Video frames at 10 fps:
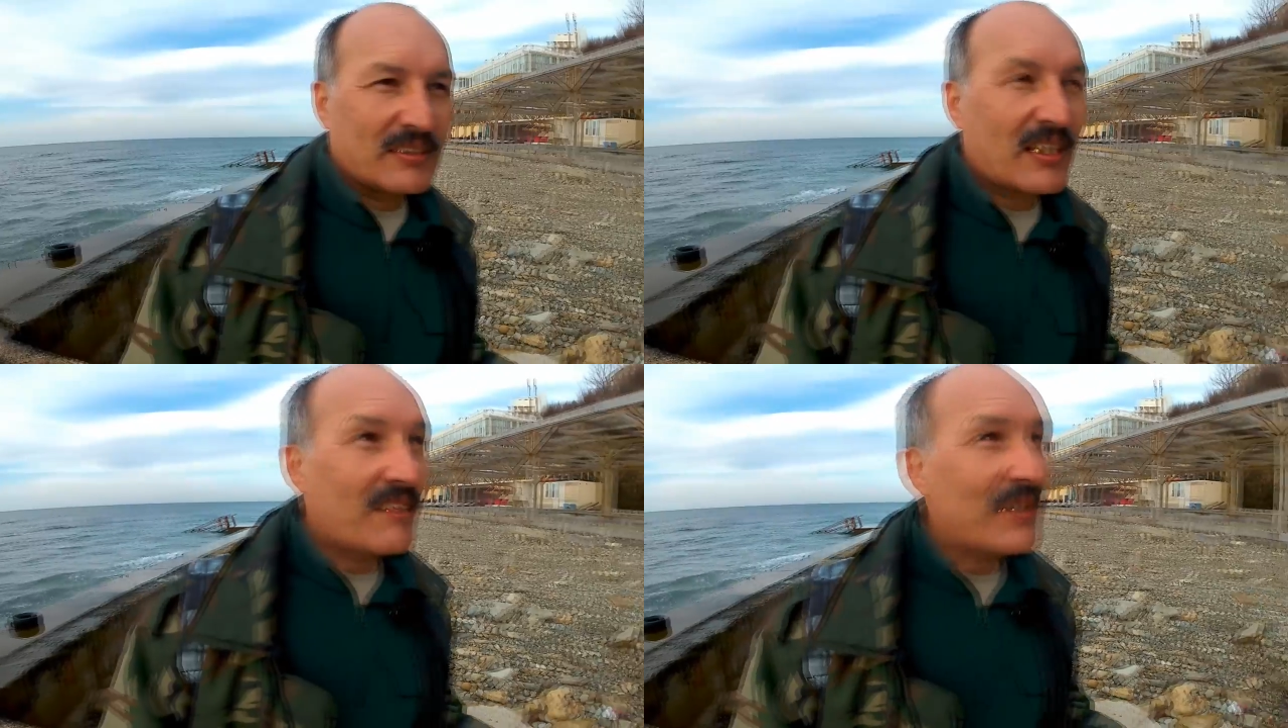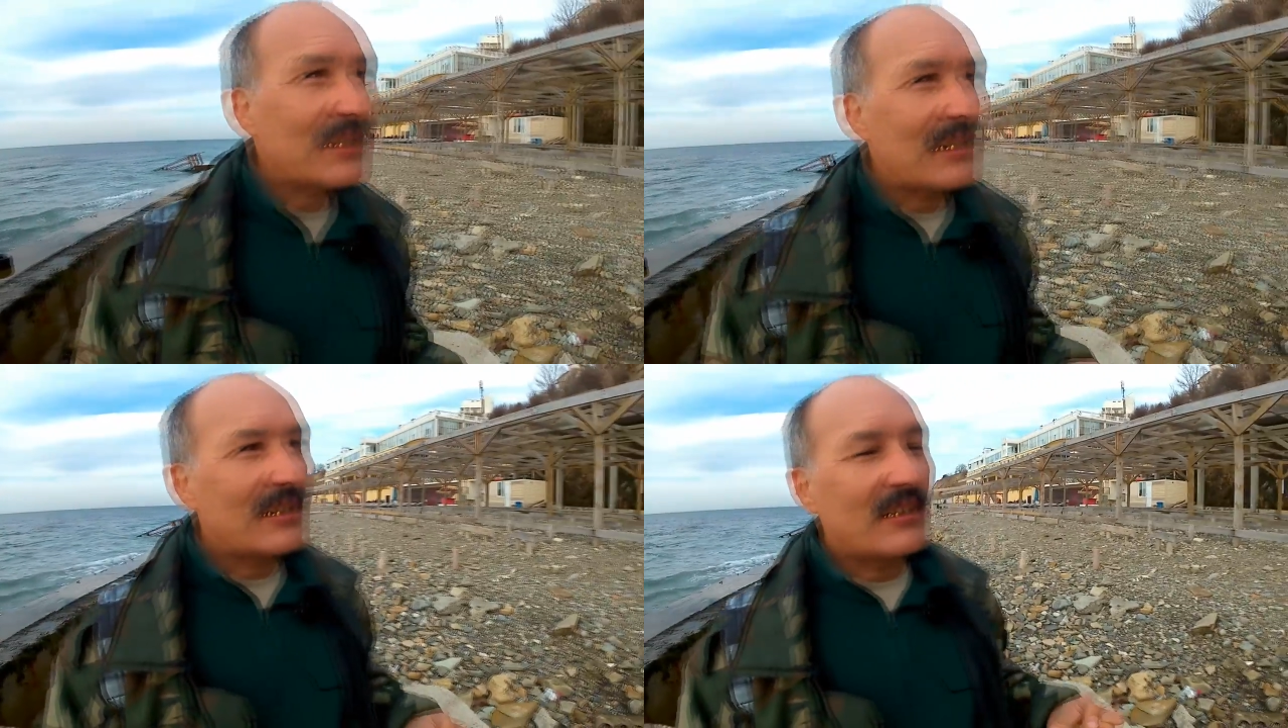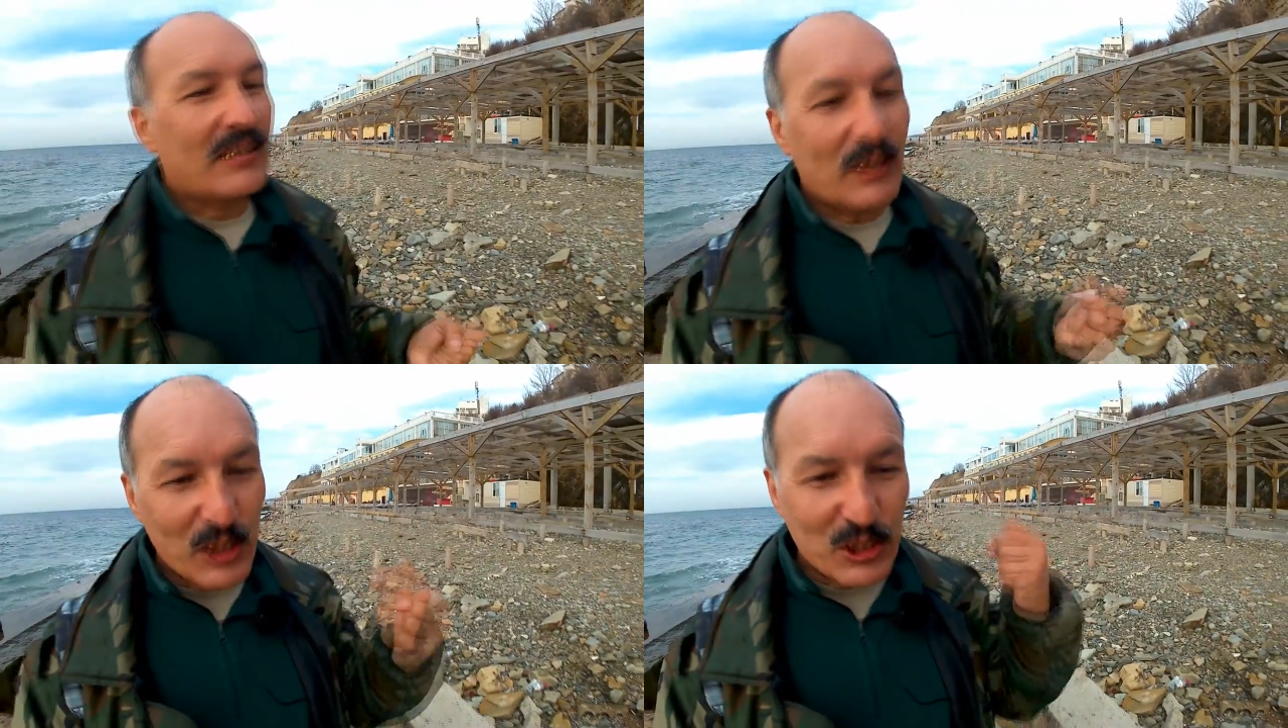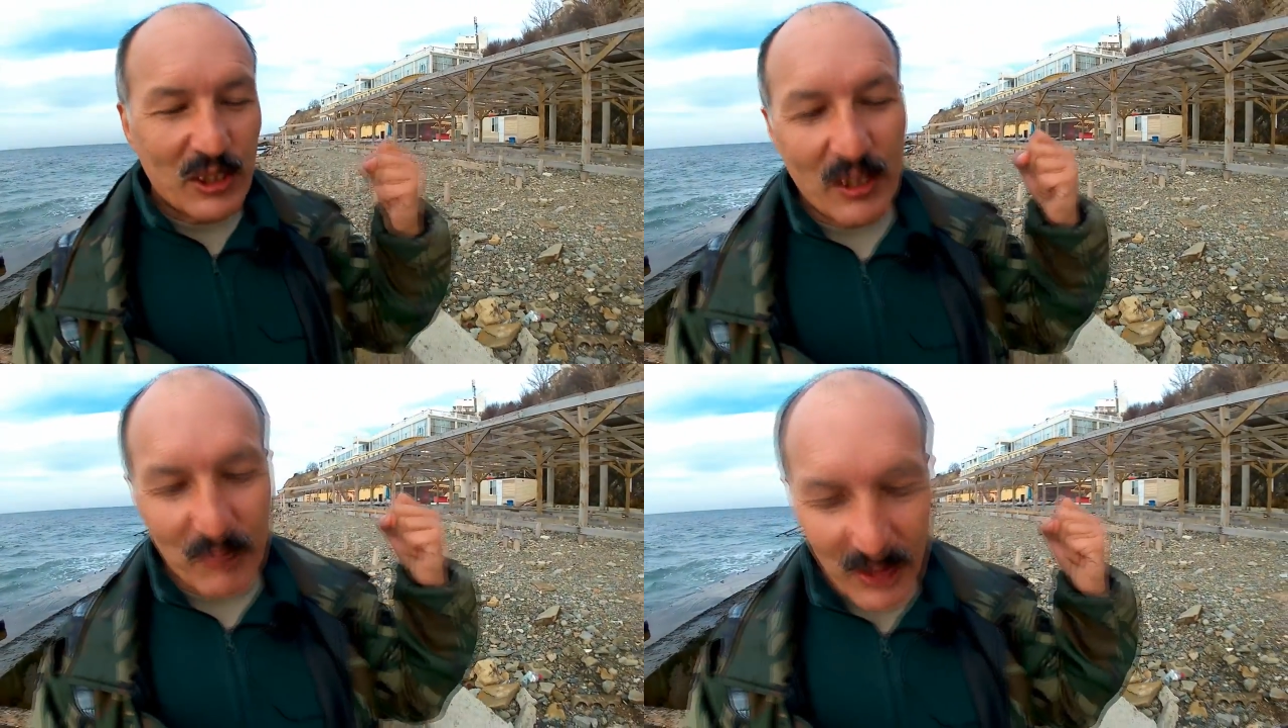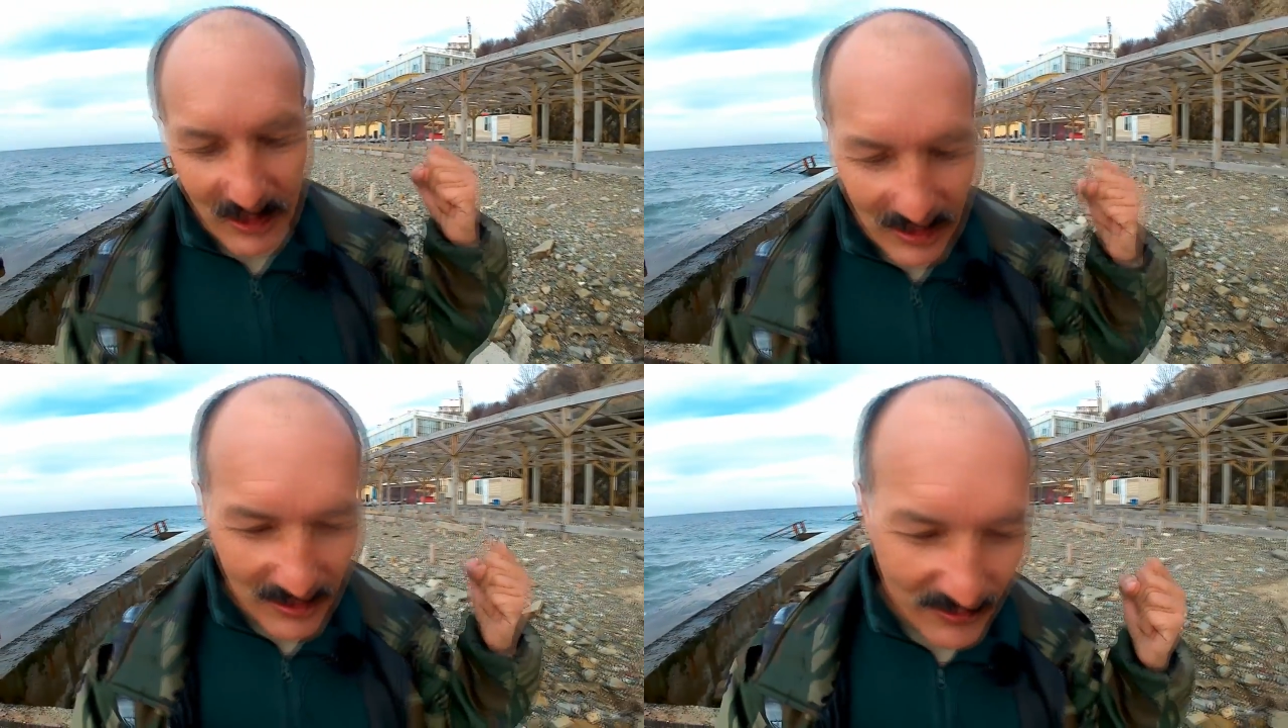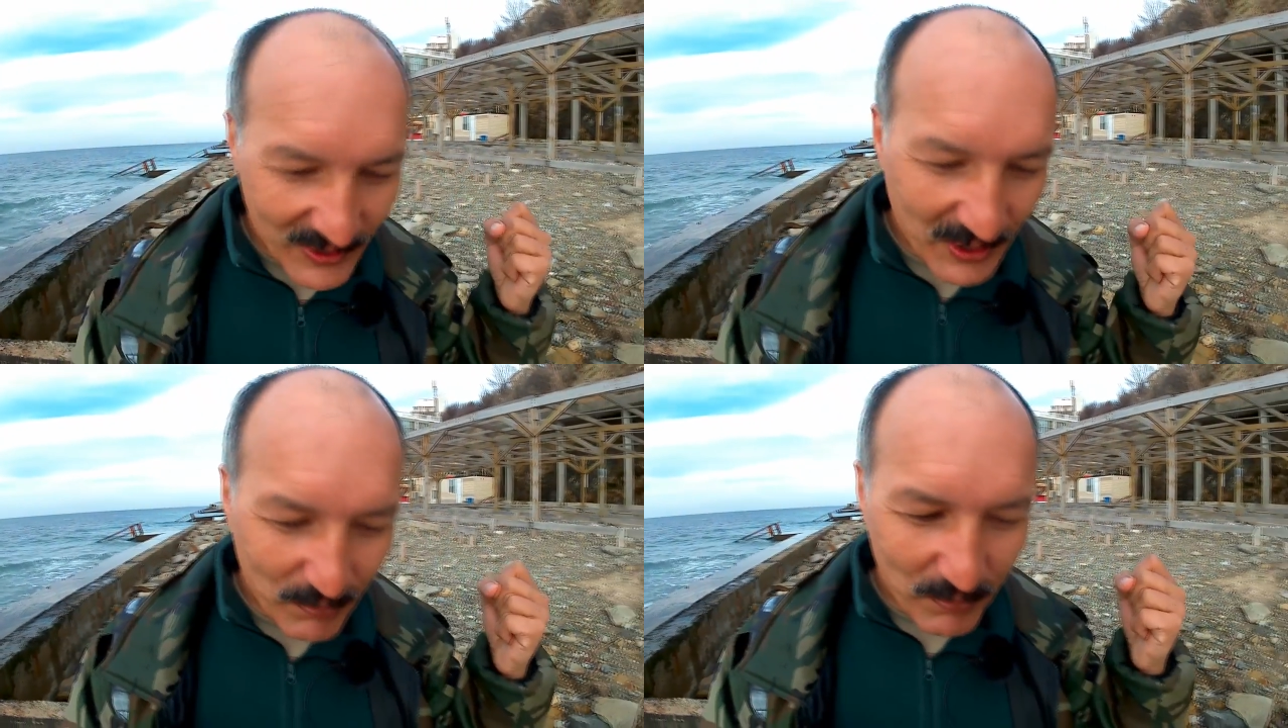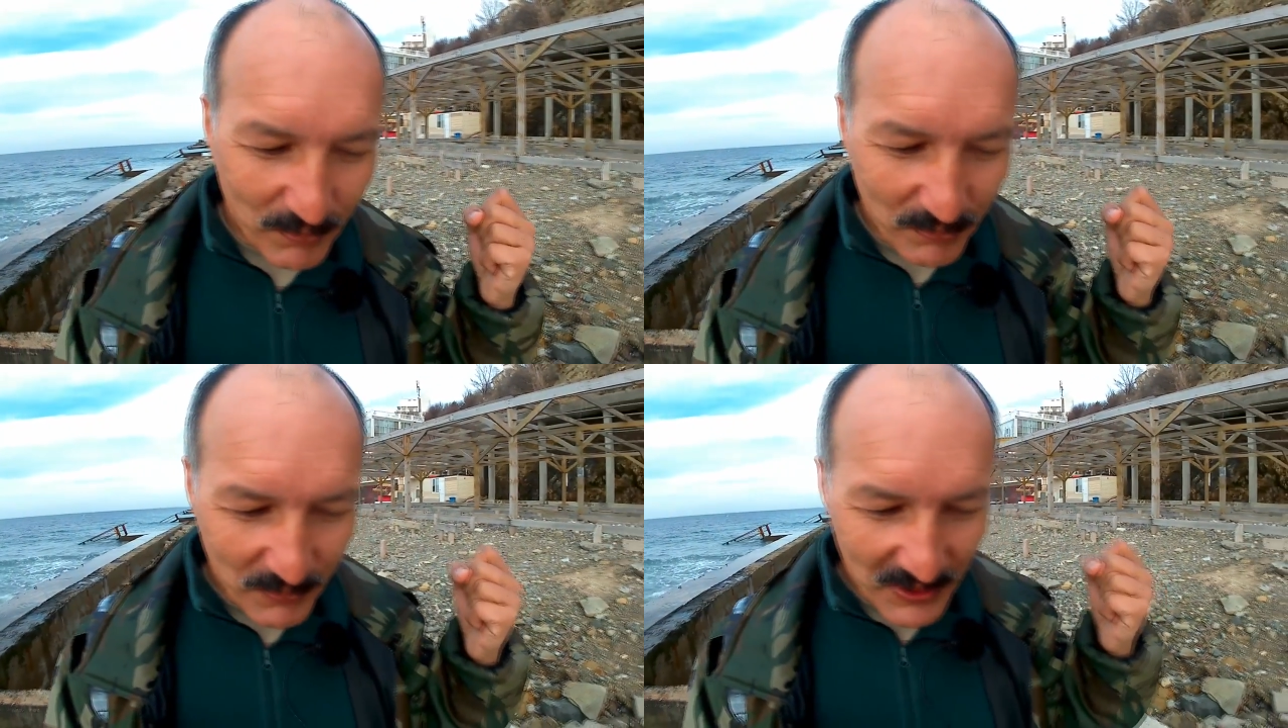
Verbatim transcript: э, оздоровительный, конечно, там, когда все